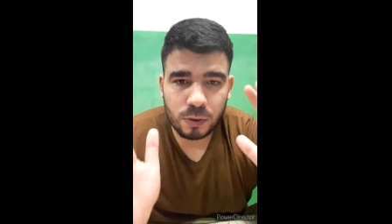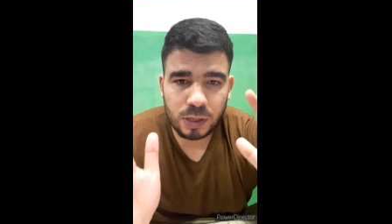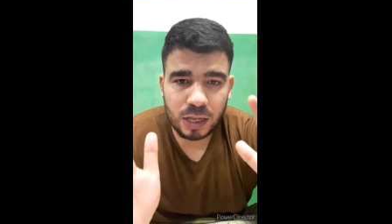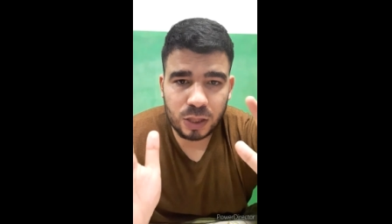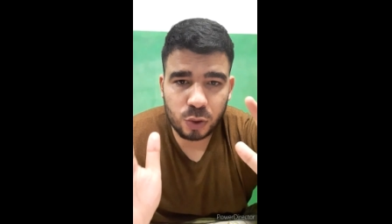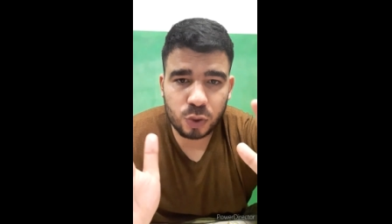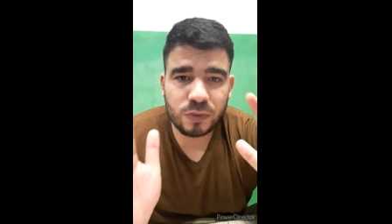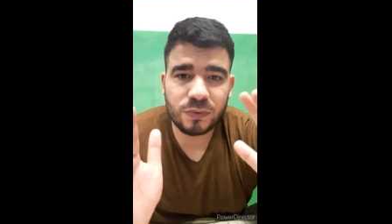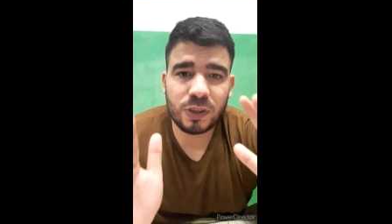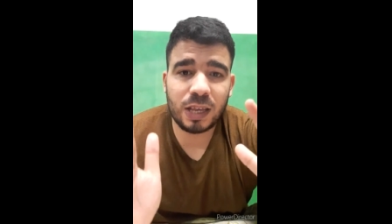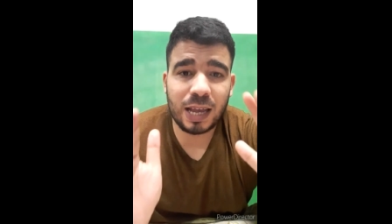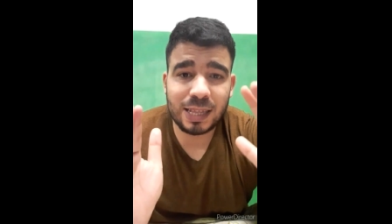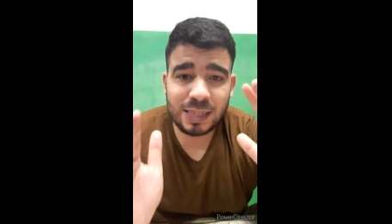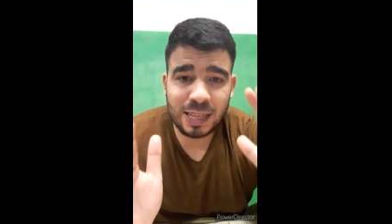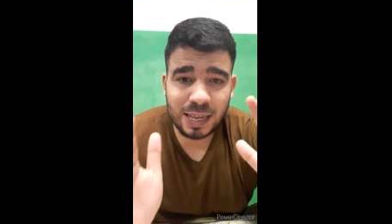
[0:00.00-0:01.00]
يدرس
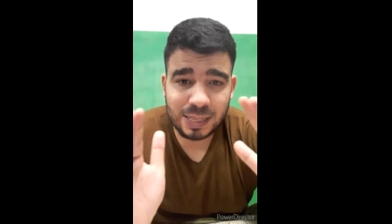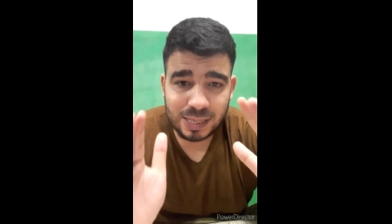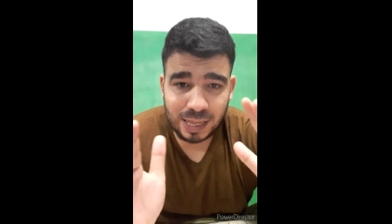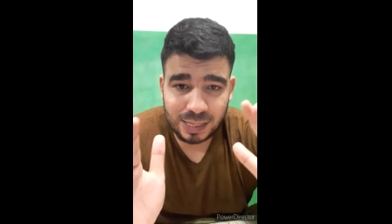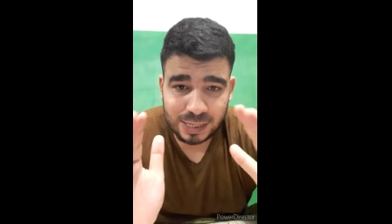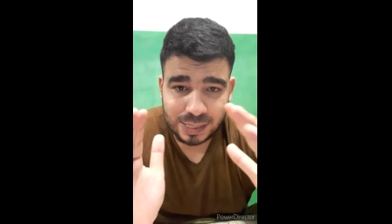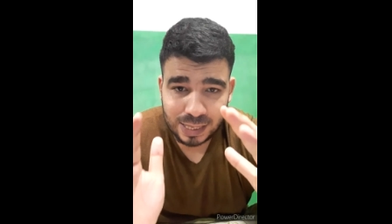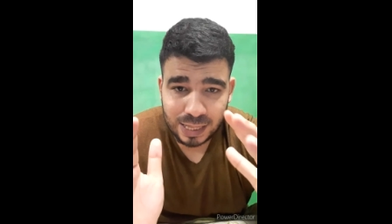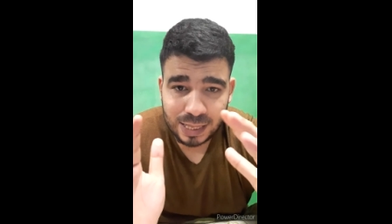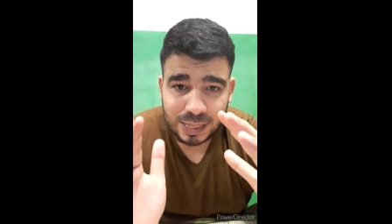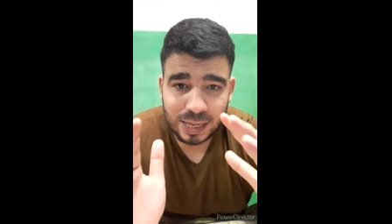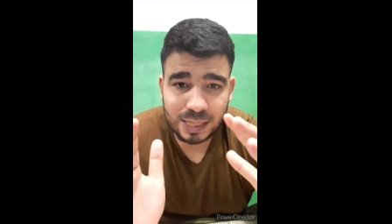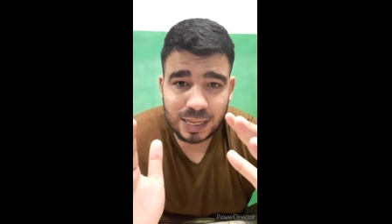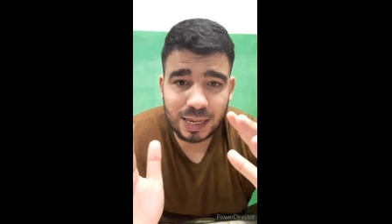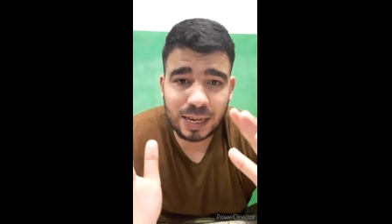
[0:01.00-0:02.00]
في أثناء يعني السنة
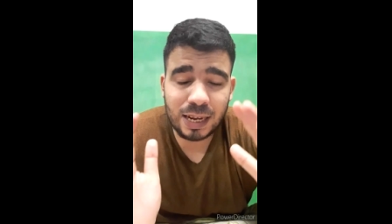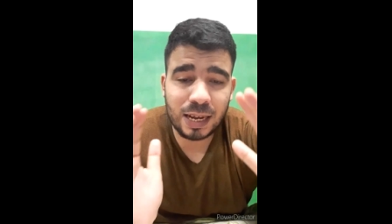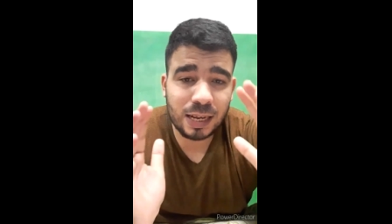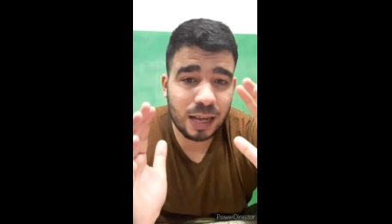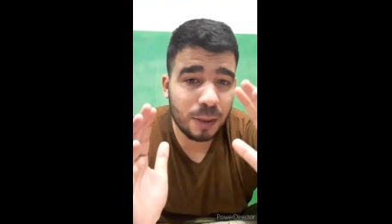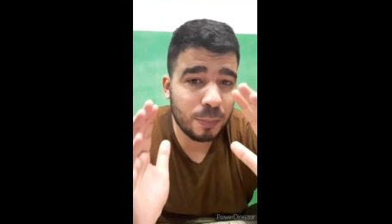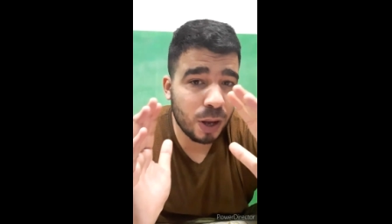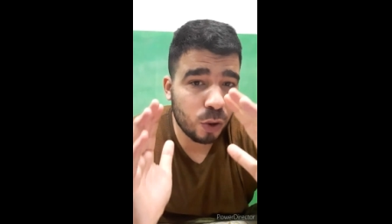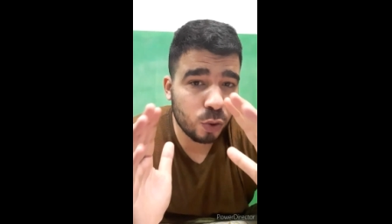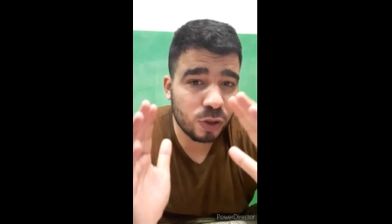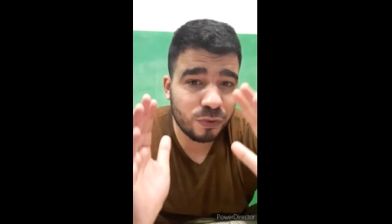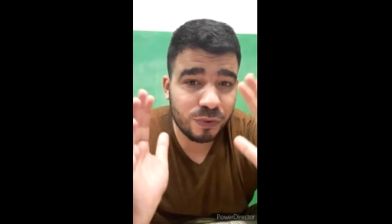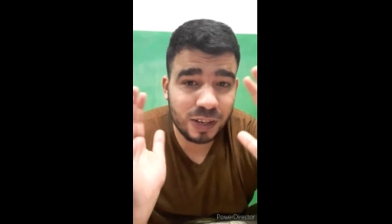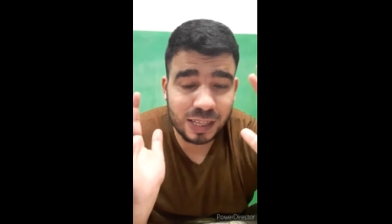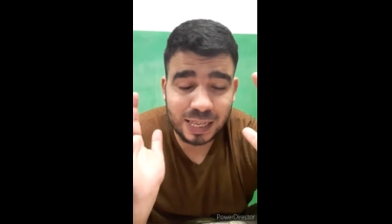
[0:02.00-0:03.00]
التحضيرية كما
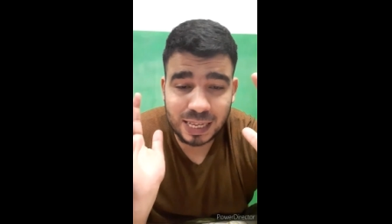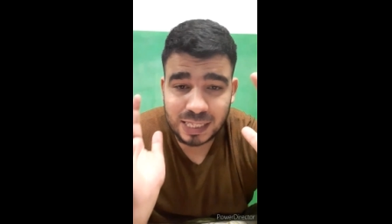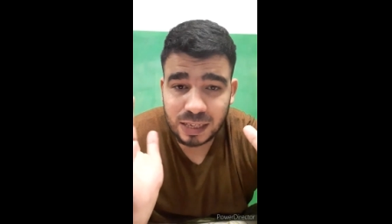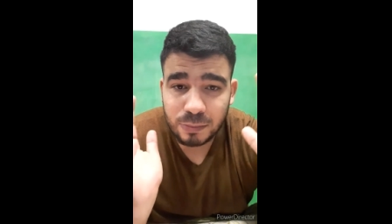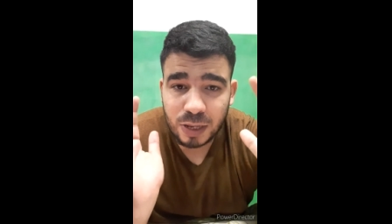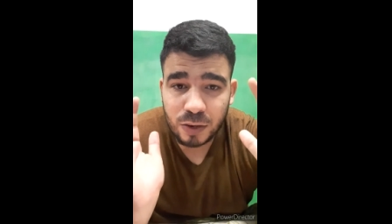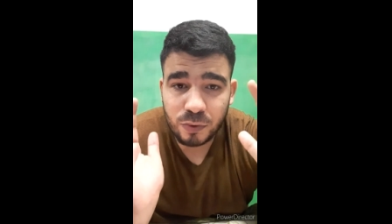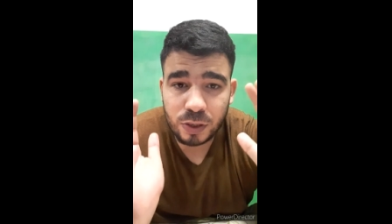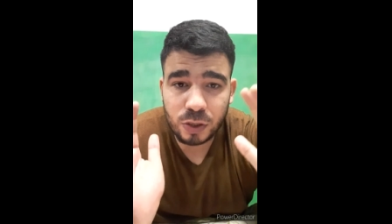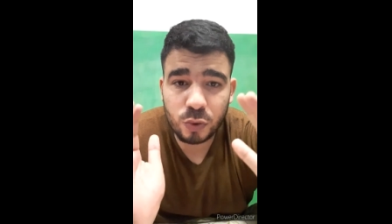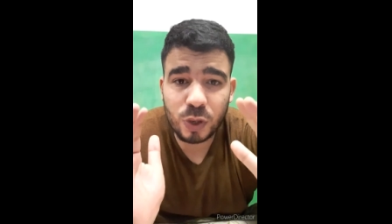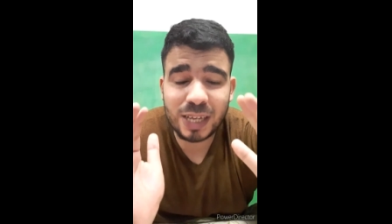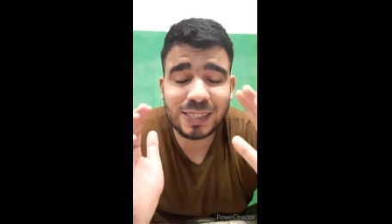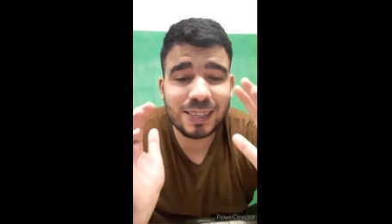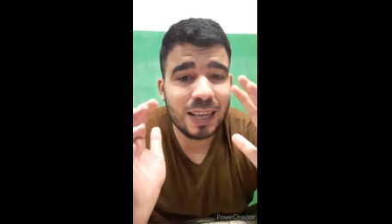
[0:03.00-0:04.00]
قلت في الكثير من
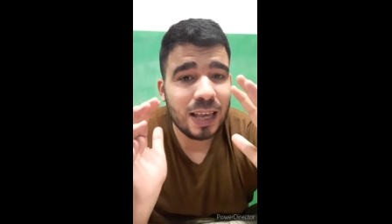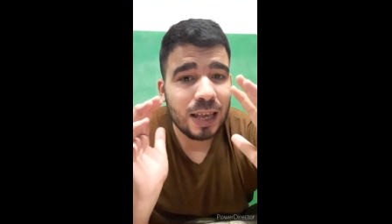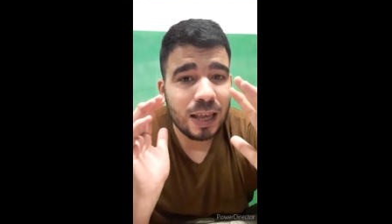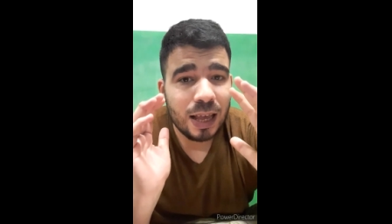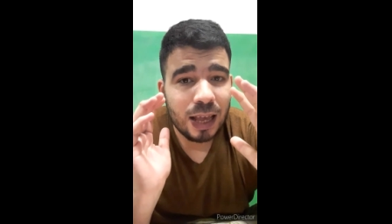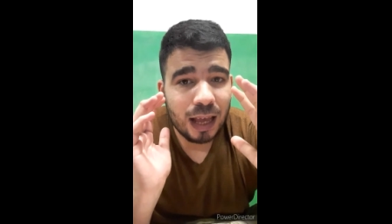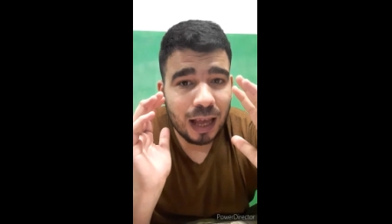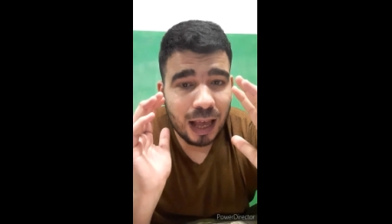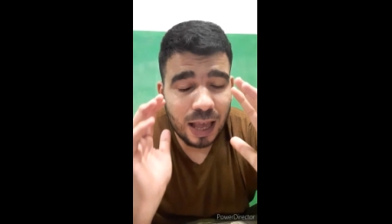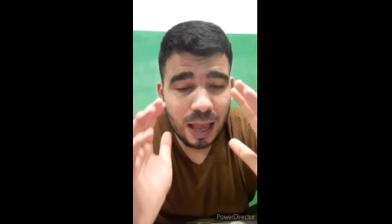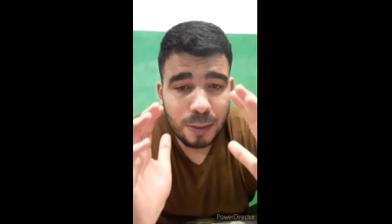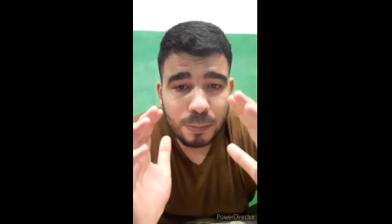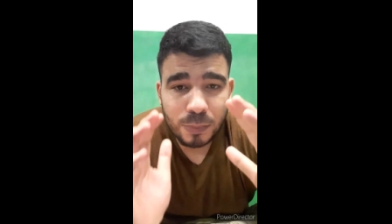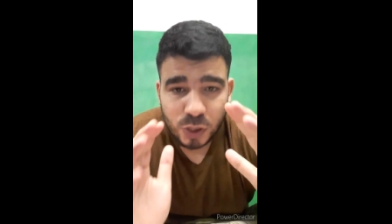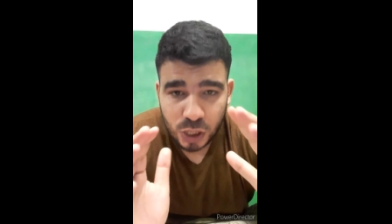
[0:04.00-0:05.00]
الفيديوهات
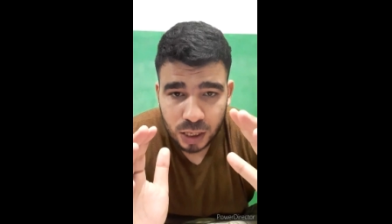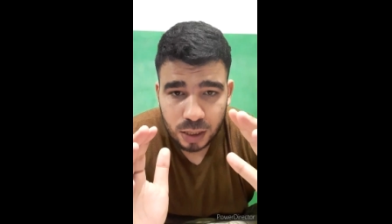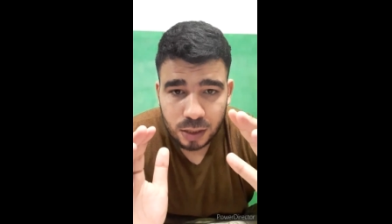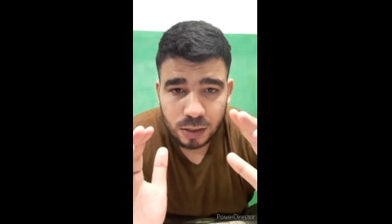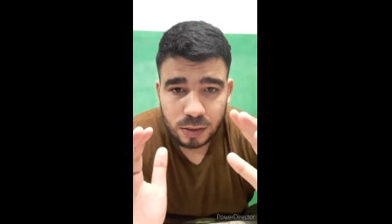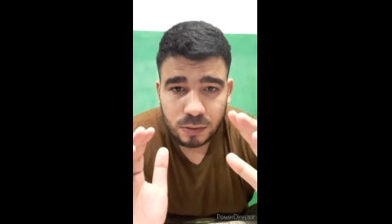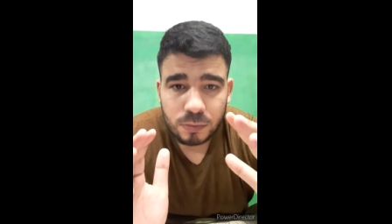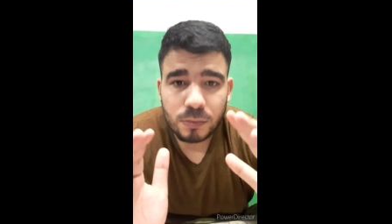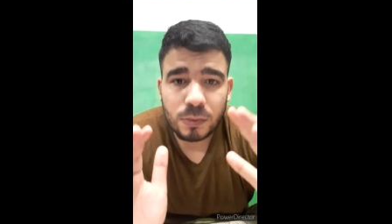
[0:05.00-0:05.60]
أهم شيء